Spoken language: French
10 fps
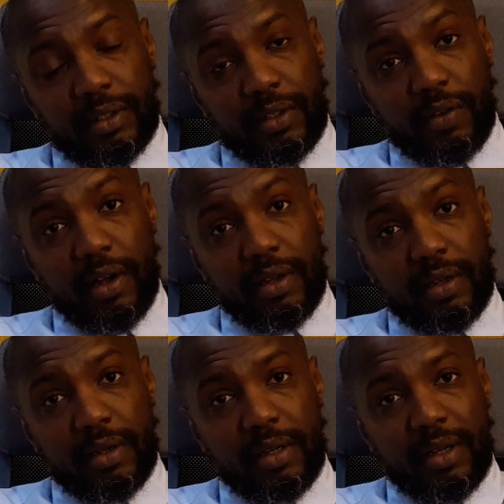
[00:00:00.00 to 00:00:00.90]
tu vois,
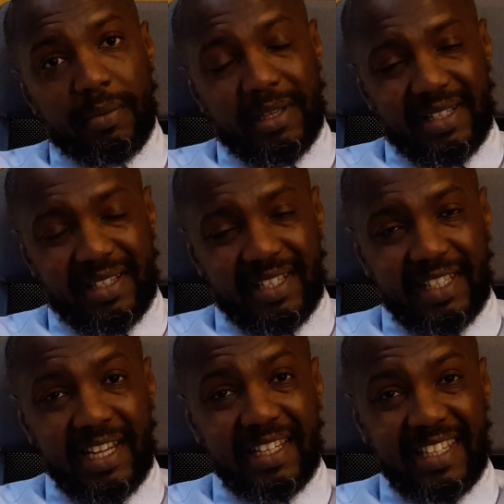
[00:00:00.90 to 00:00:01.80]
parce que
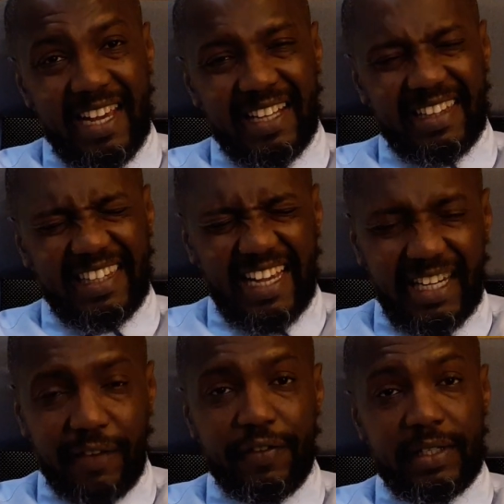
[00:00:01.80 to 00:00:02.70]
c'était une terre très
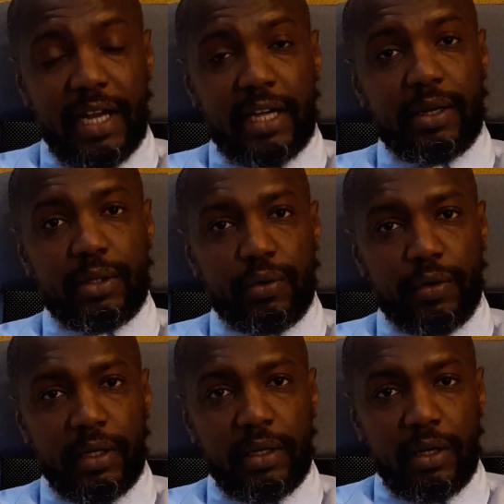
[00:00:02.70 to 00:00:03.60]
difficile à
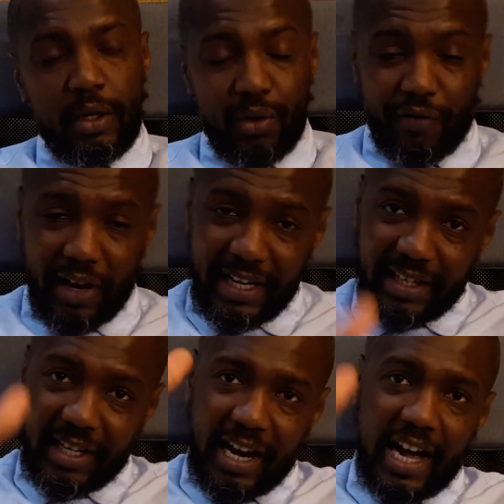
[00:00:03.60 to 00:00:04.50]
cultiver. Donc, il fallait
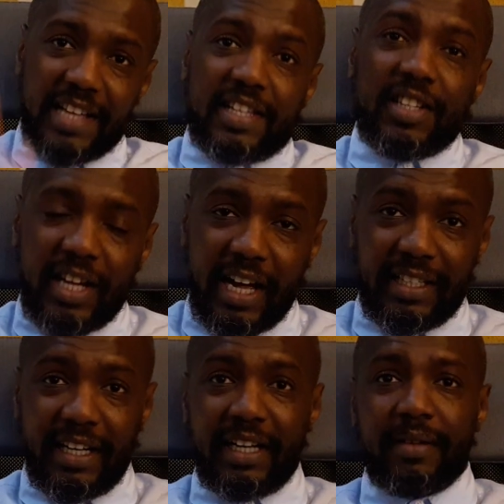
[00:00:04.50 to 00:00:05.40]
déjà assécher la
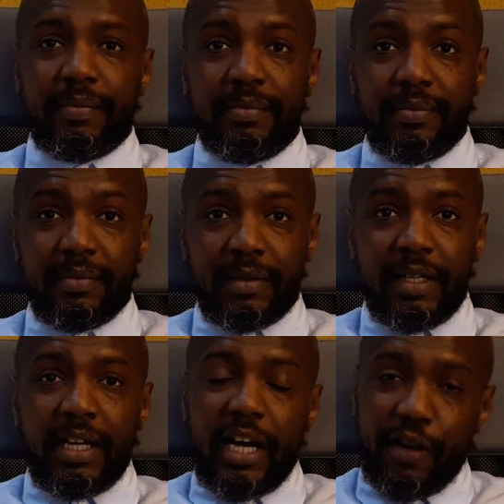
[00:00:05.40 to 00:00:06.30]
terre.
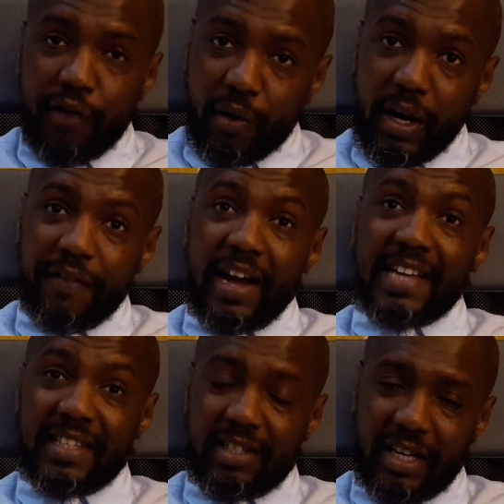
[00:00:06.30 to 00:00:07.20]
Et une fois qu'on avait
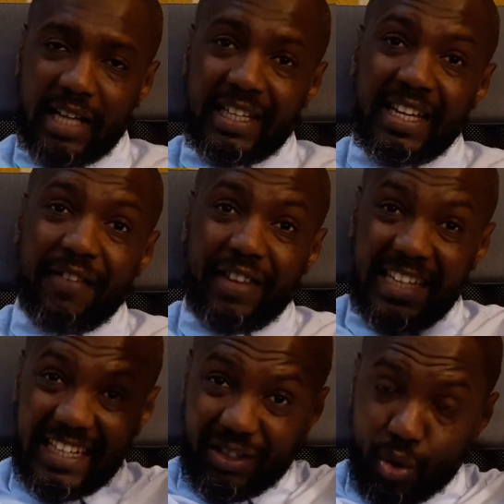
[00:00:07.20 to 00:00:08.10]
asséché la terre, il y avait
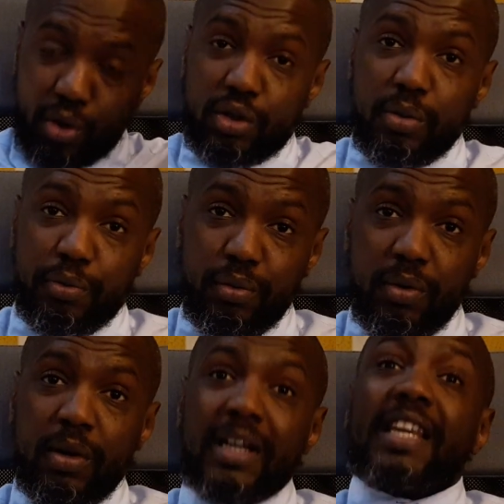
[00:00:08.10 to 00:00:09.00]
des tonnes de boue
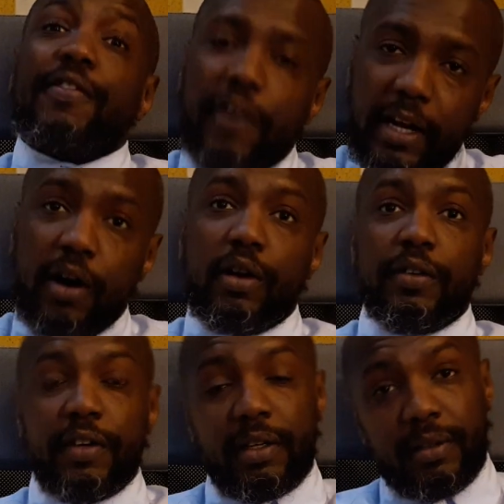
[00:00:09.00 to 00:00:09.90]
qu'il fallait
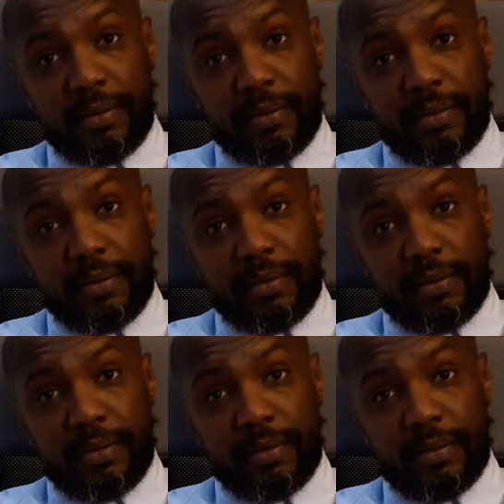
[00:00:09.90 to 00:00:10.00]
enlever